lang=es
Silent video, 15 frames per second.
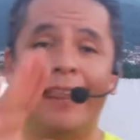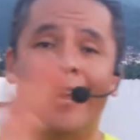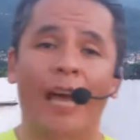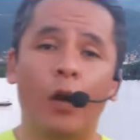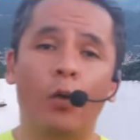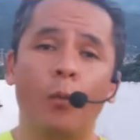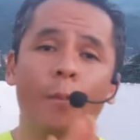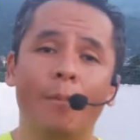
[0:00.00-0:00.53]
a
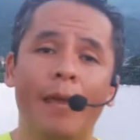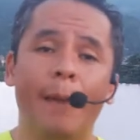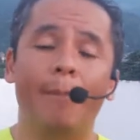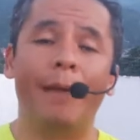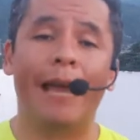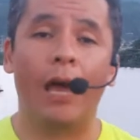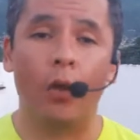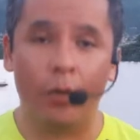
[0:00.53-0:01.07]
dejar un pie
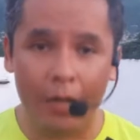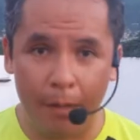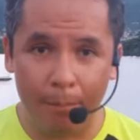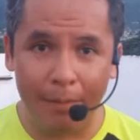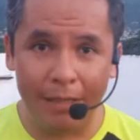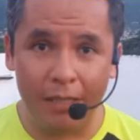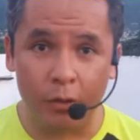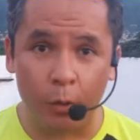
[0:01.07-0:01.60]
pegado en
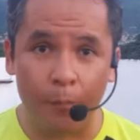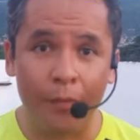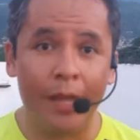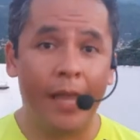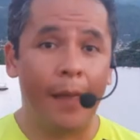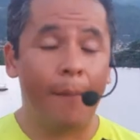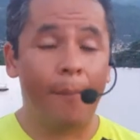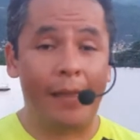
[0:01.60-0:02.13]
el piso
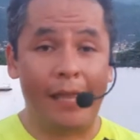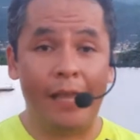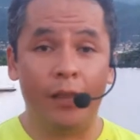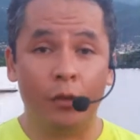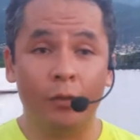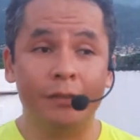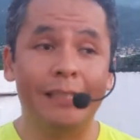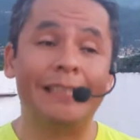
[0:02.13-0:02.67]
y
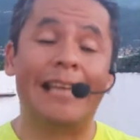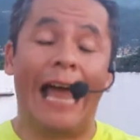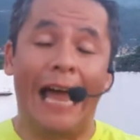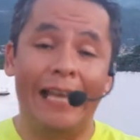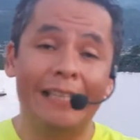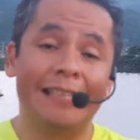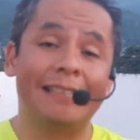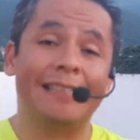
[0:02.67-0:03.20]
entonces
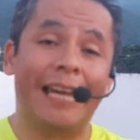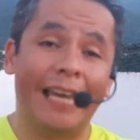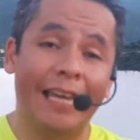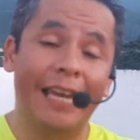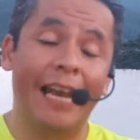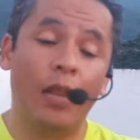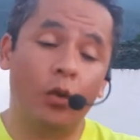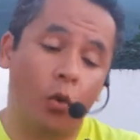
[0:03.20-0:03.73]
ahí se está
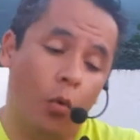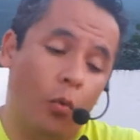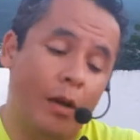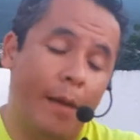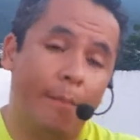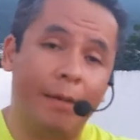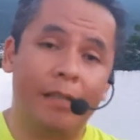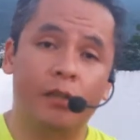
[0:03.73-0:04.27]
generando
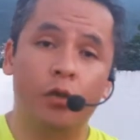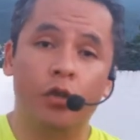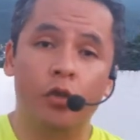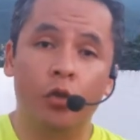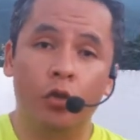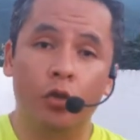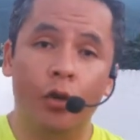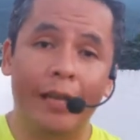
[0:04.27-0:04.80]
una presión
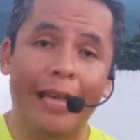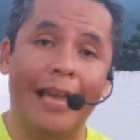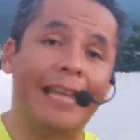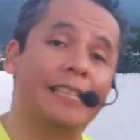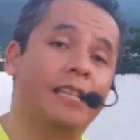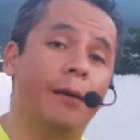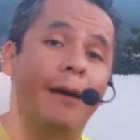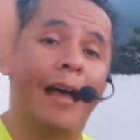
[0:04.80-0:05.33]
y un torque
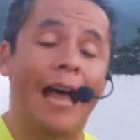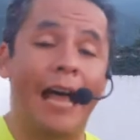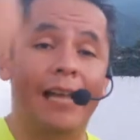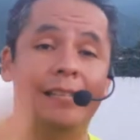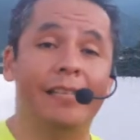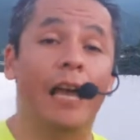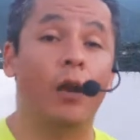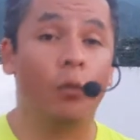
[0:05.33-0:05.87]
que se va
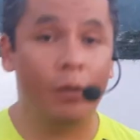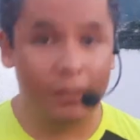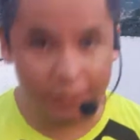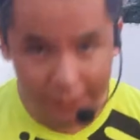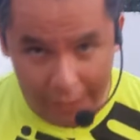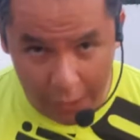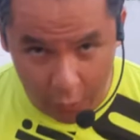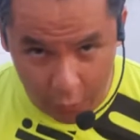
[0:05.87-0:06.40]
hacia
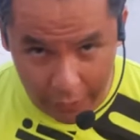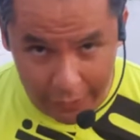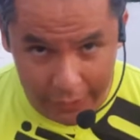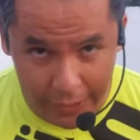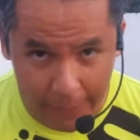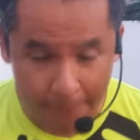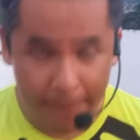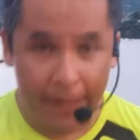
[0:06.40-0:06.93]
nuestra
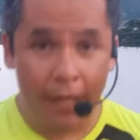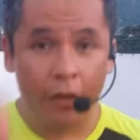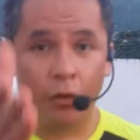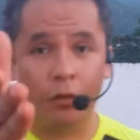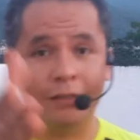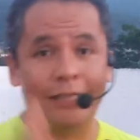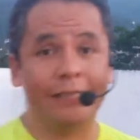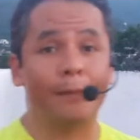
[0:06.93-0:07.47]
rodilla.
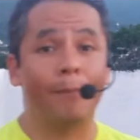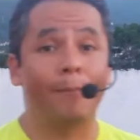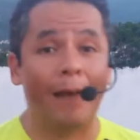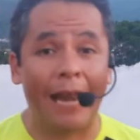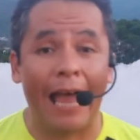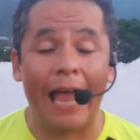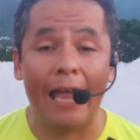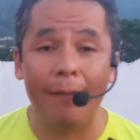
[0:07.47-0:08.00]
Entonces,
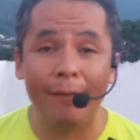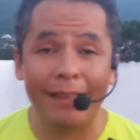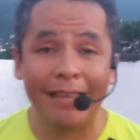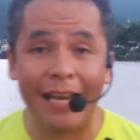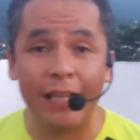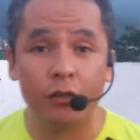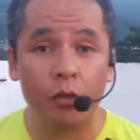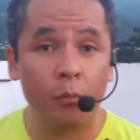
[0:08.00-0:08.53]
para
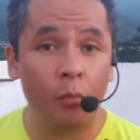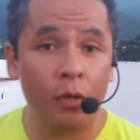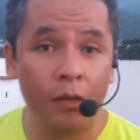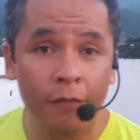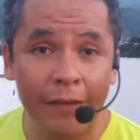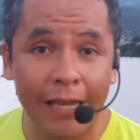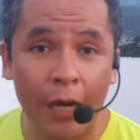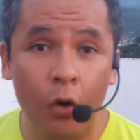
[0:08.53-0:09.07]
evitar eso y
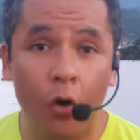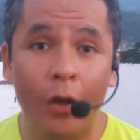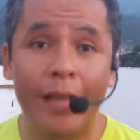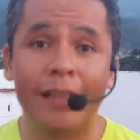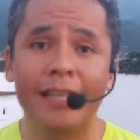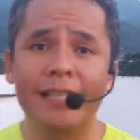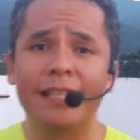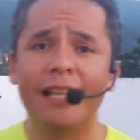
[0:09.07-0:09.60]
modificarlo, lo
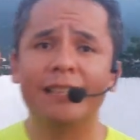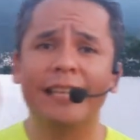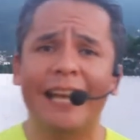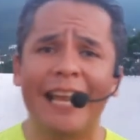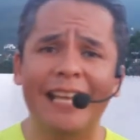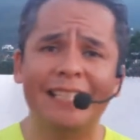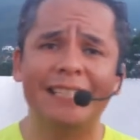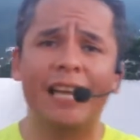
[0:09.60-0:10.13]
que tienes que
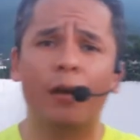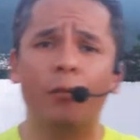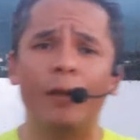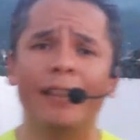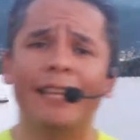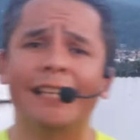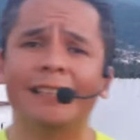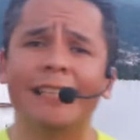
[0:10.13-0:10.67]
hacer es dar
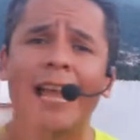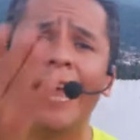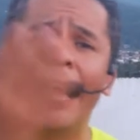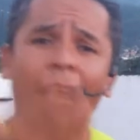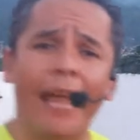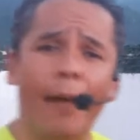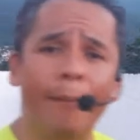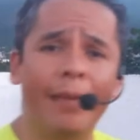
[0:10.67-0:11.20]
vueltas
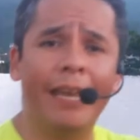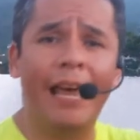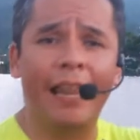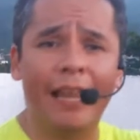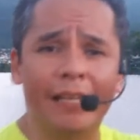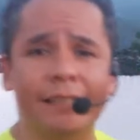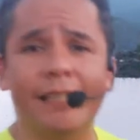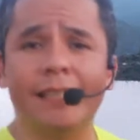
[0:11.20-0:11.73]

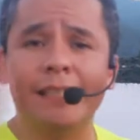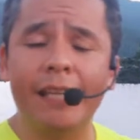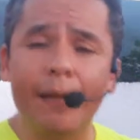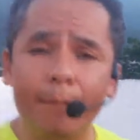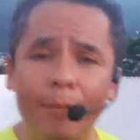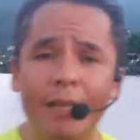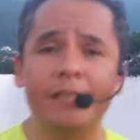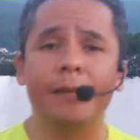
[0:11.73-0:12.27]
caminadas,
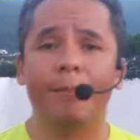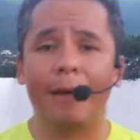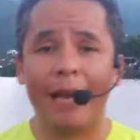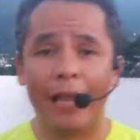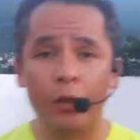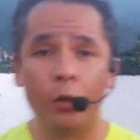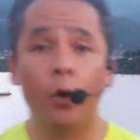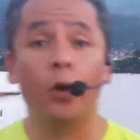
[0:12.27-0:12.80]
siempre
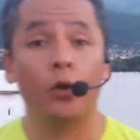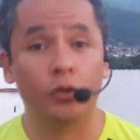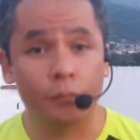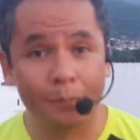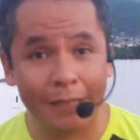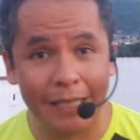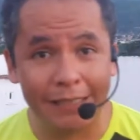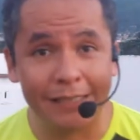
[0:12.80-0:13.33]
separando
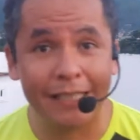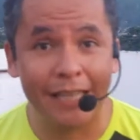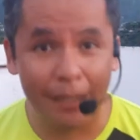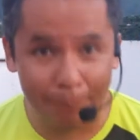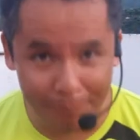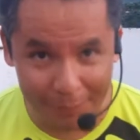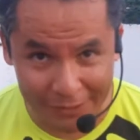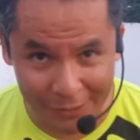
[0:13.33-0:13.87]
los pies
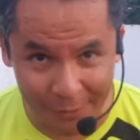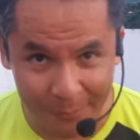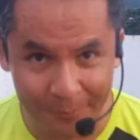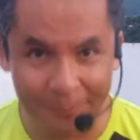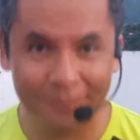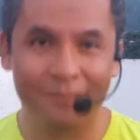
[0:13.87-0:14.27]
del piso